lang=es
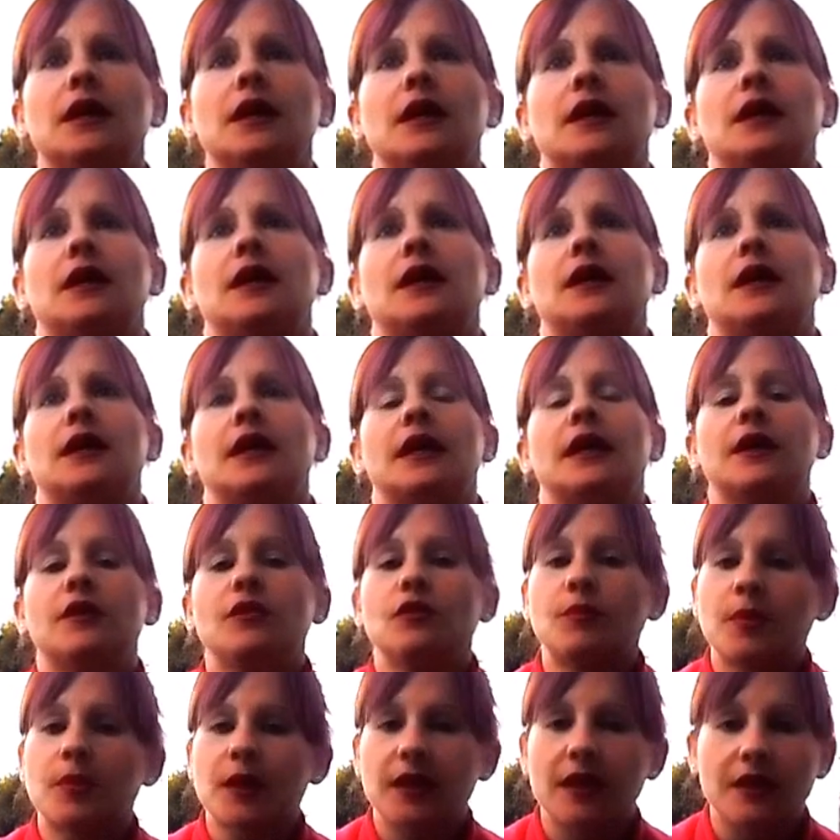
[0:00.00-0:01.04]
Ah, he
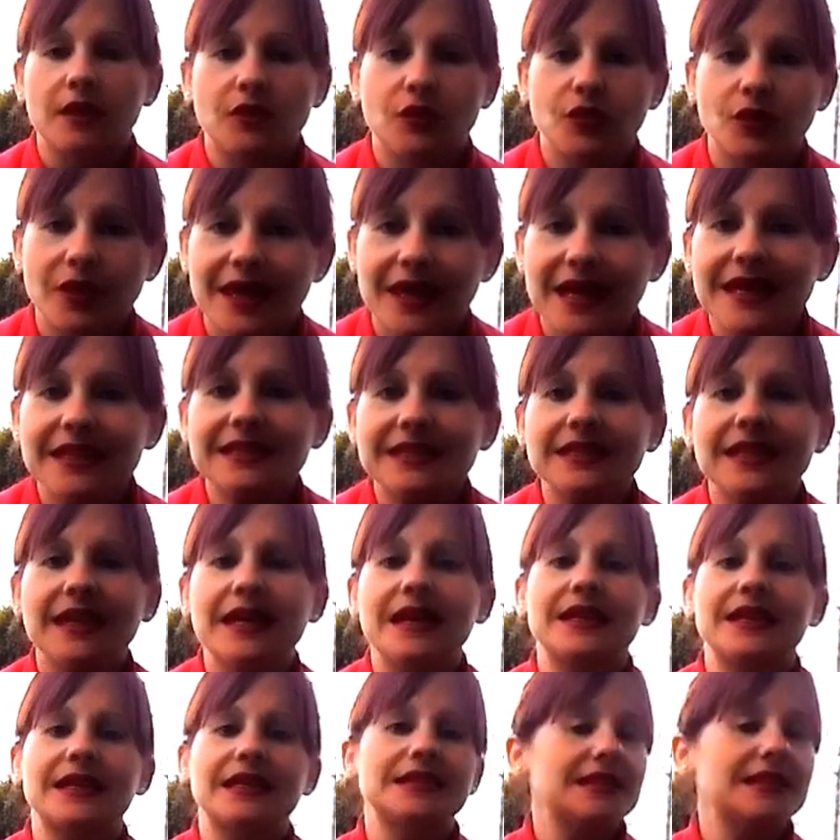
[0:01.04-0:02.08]
ido perdiendo
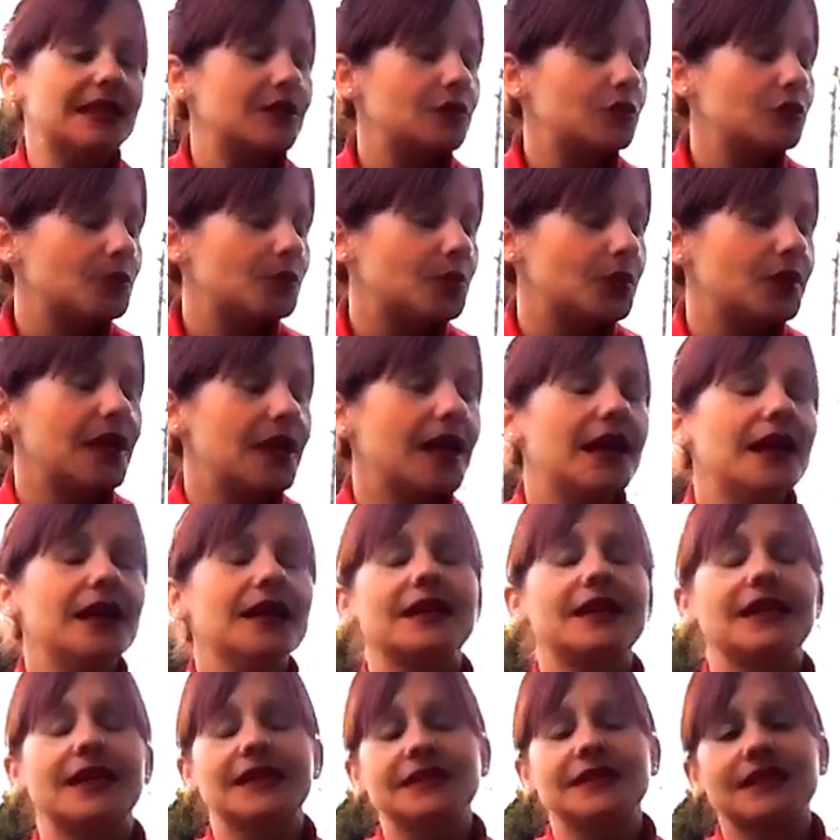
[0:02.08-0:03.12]
grasa, grasa
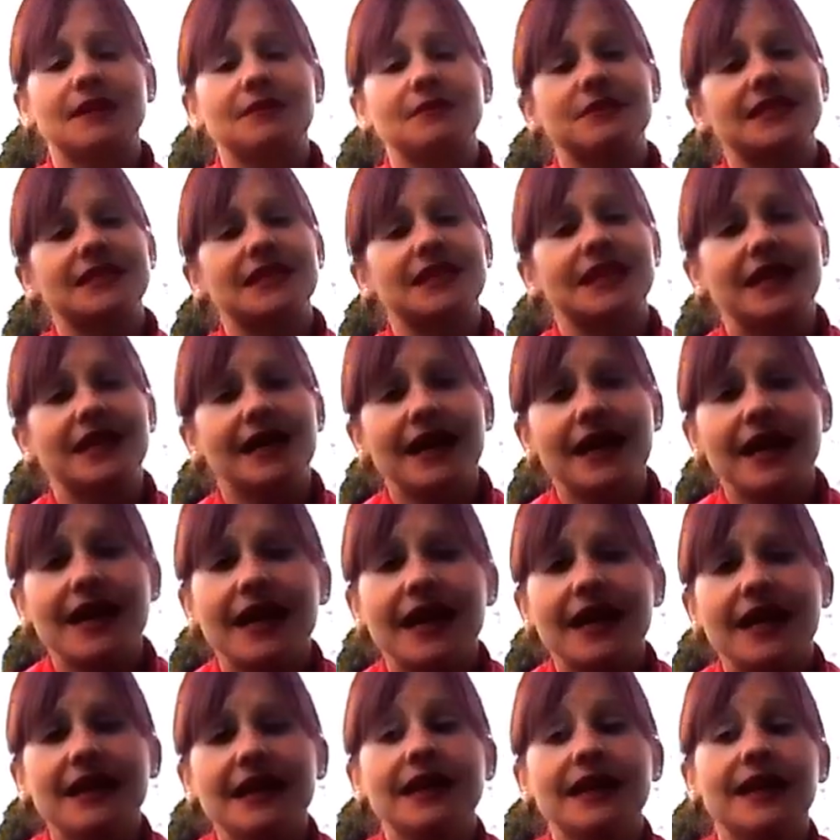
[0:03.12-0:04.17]
corporal, grasa
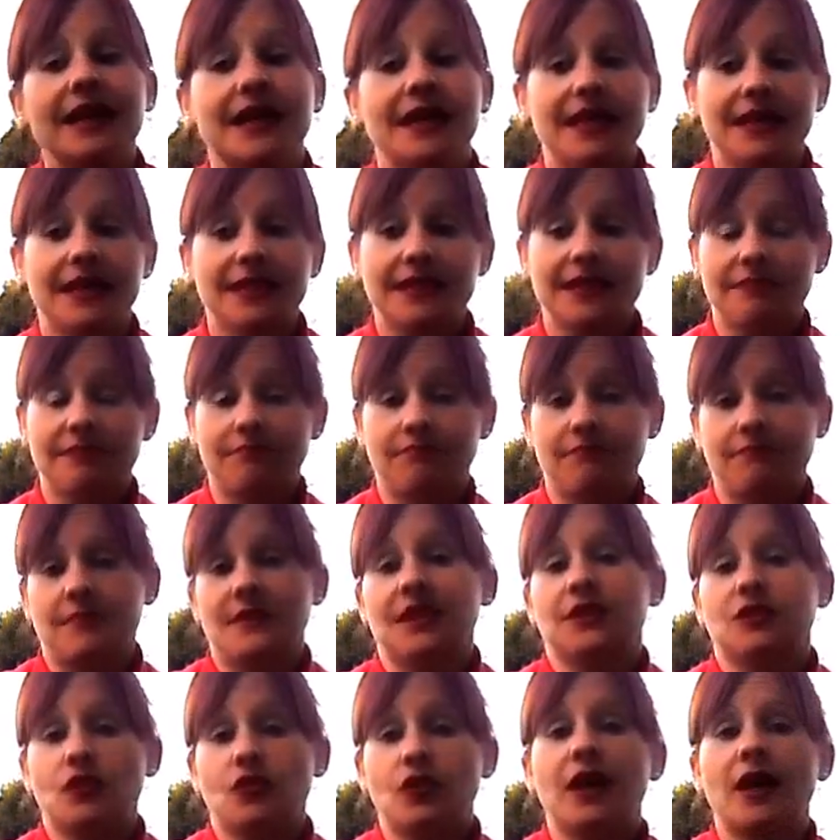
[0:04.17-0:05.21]
visceral, mm,
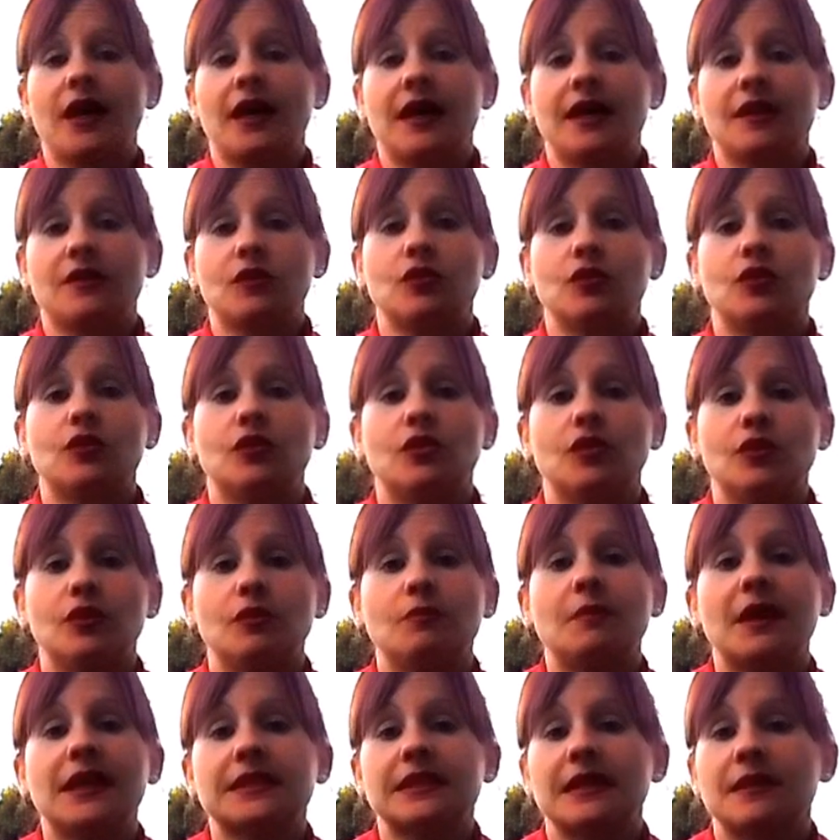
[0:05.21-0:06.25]
estoy ganando
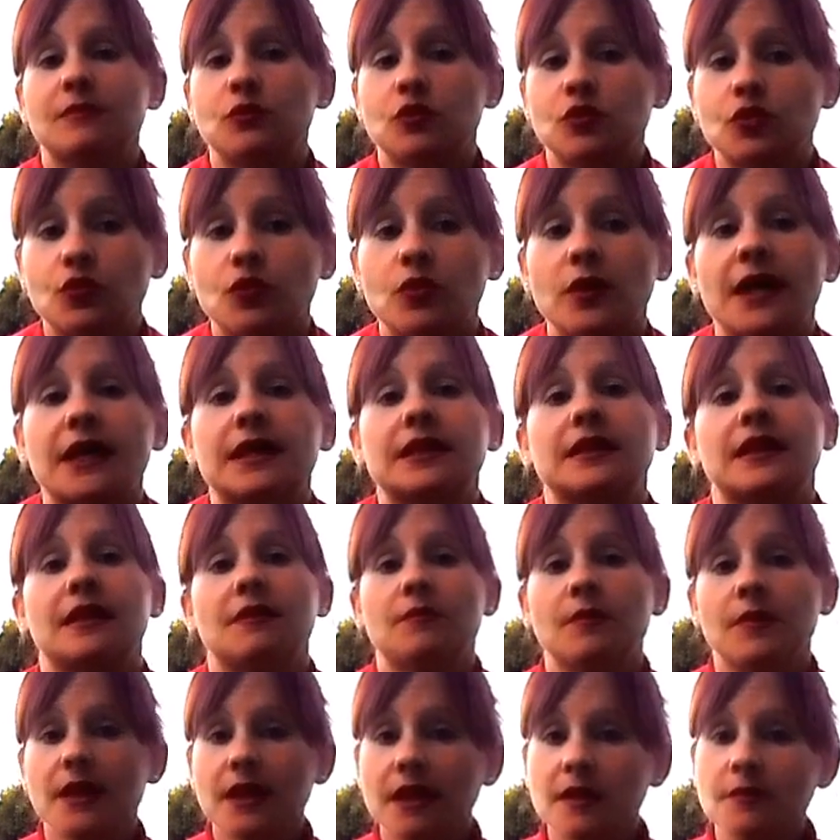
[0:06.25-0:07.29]
masa muscular
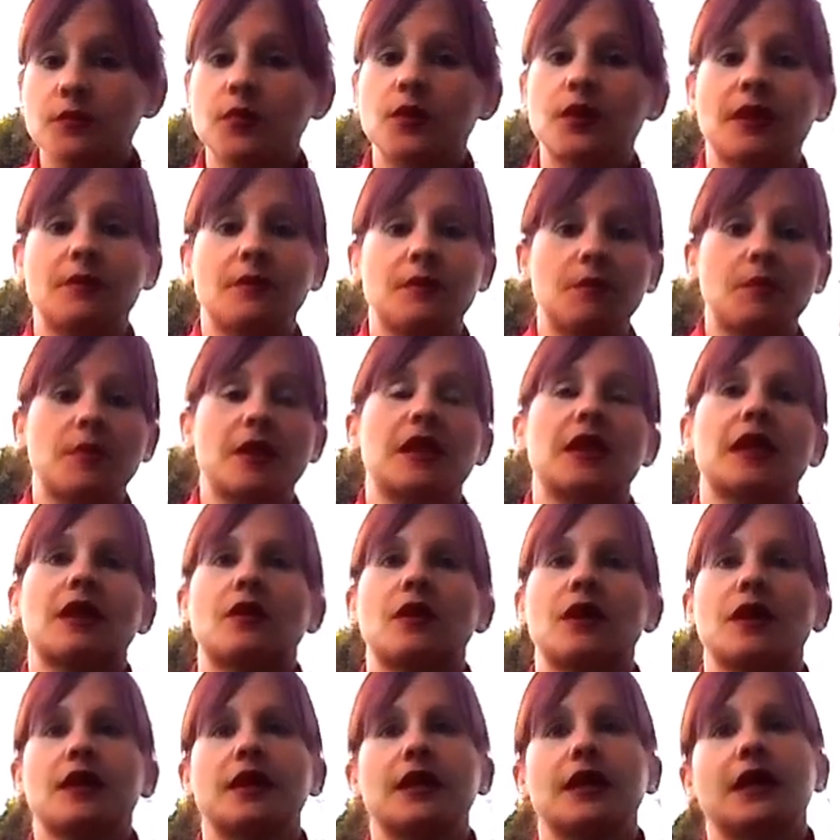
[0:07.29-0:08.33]
también porque me he empezado
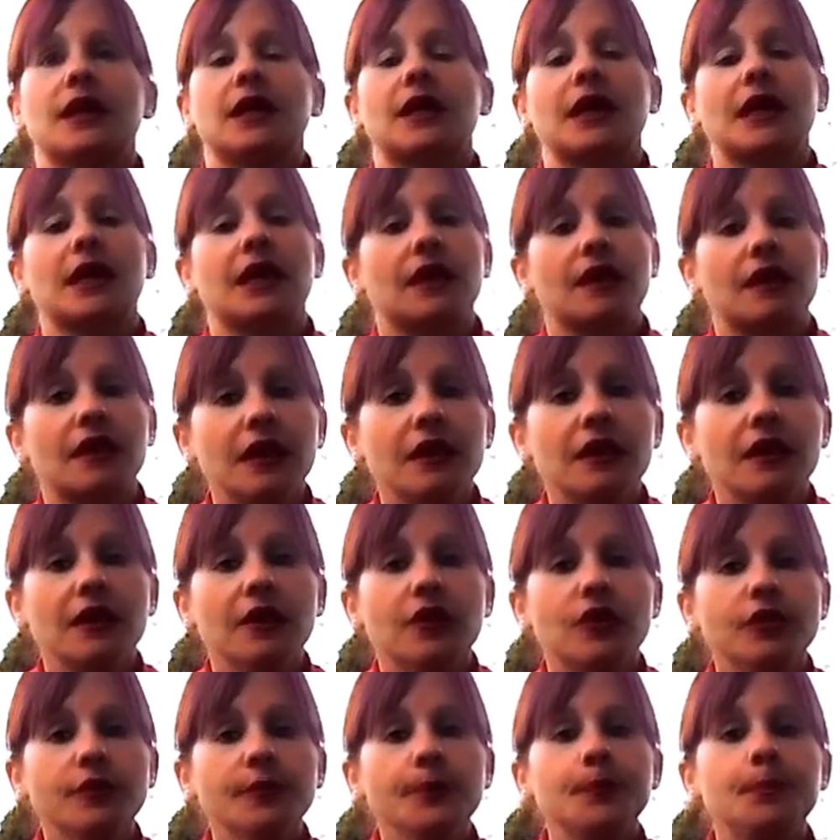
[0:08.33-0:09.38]
a hacer
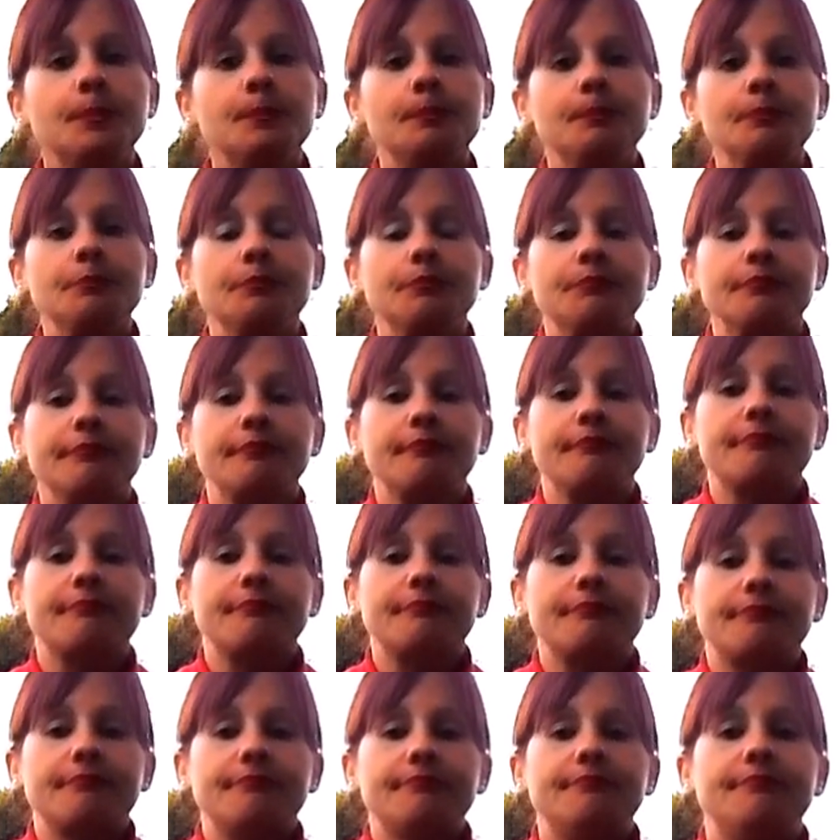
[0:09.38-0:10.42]
ejercicio.
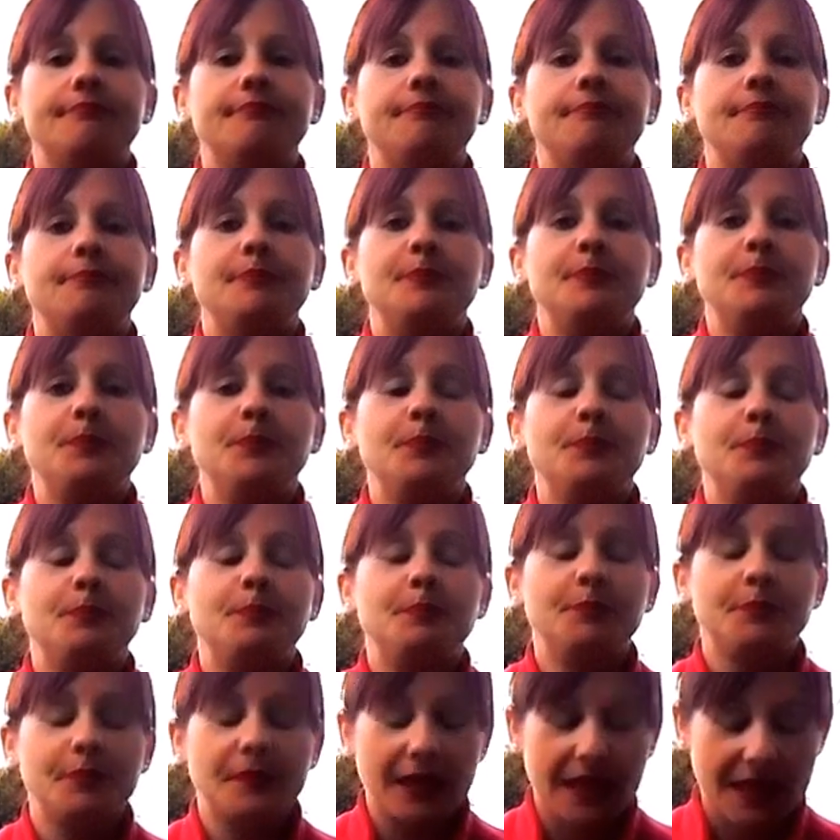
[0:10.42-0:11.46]

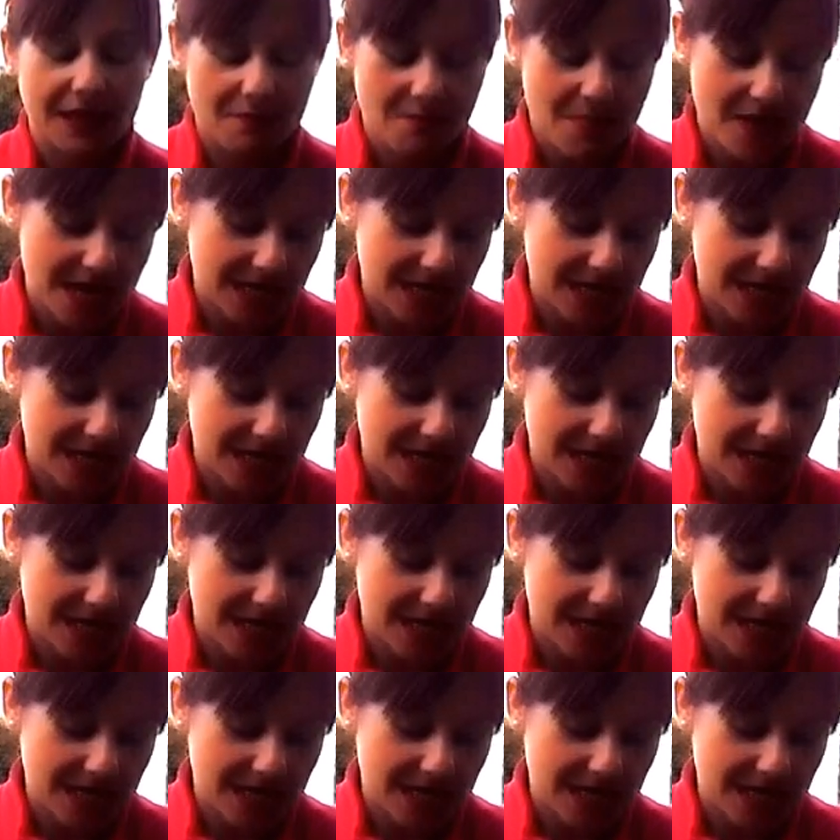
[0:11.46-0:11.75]
Mm, ¿Qué